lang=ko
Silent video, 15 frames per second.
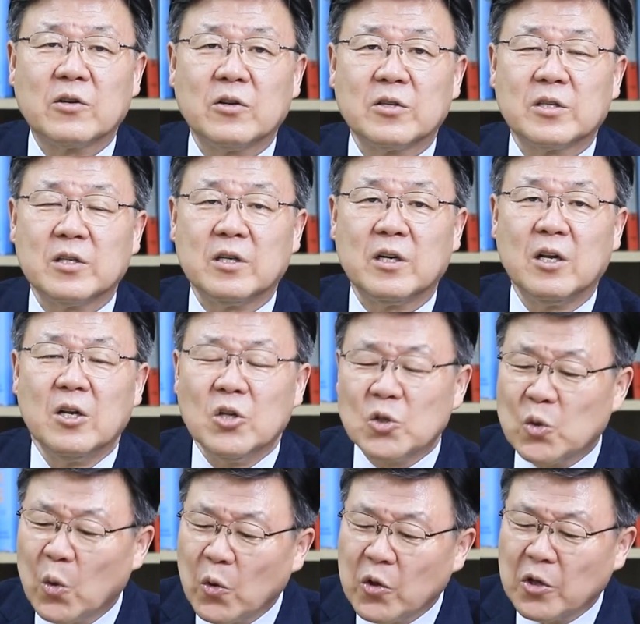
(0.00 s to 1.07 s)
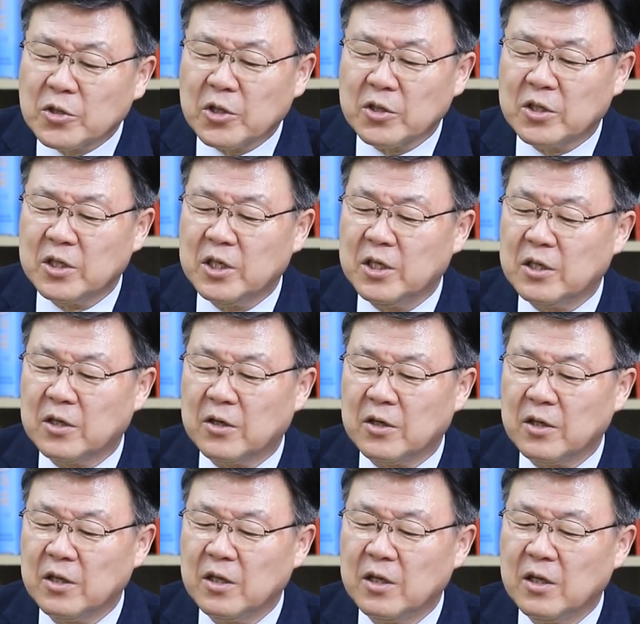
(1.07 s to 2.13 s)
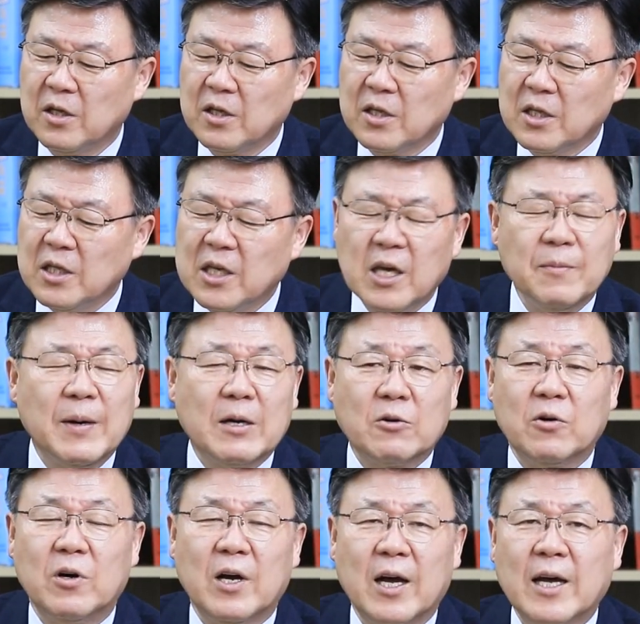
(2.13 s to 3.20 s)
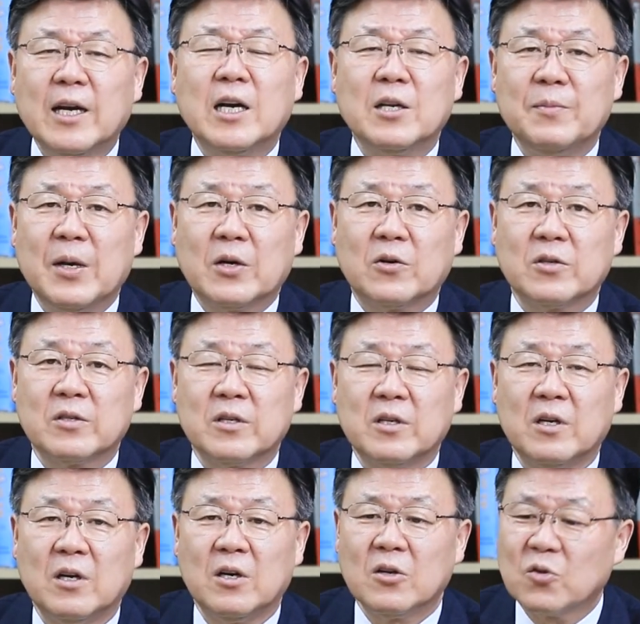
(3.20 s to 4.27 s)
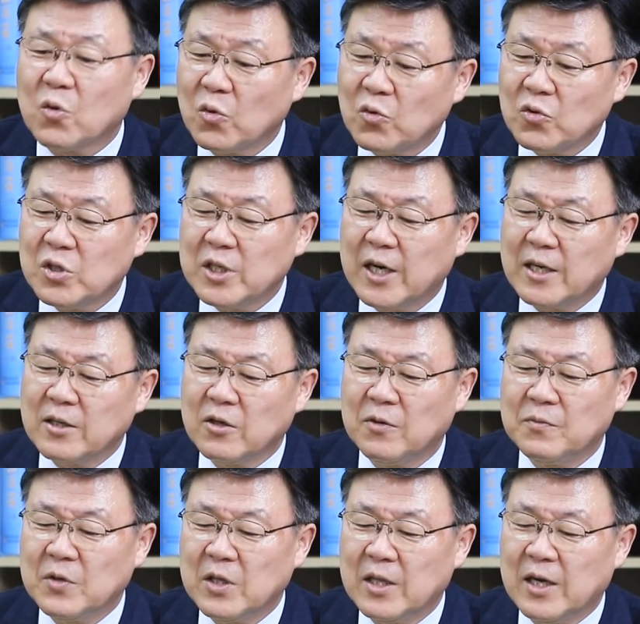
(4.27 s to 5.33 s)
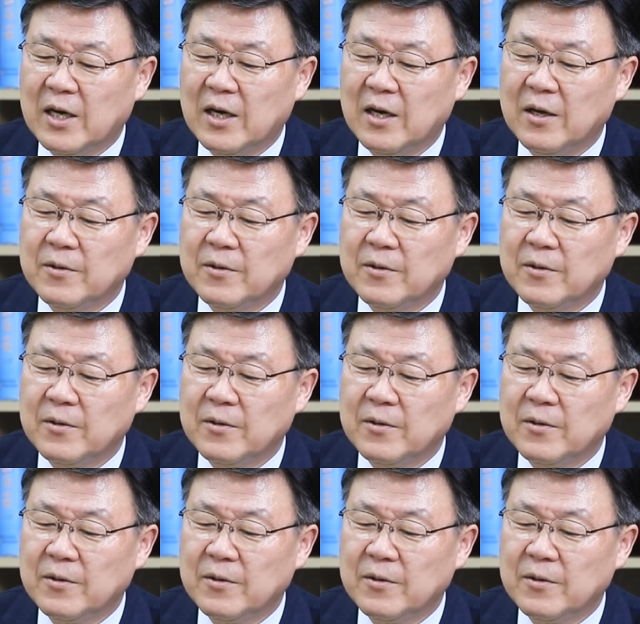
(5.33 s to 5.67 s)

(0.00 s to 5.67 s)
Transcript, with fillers: 것을 속여서 드리는 것. 이게 바로 하나님의 것을 도둑질하는 겁니다.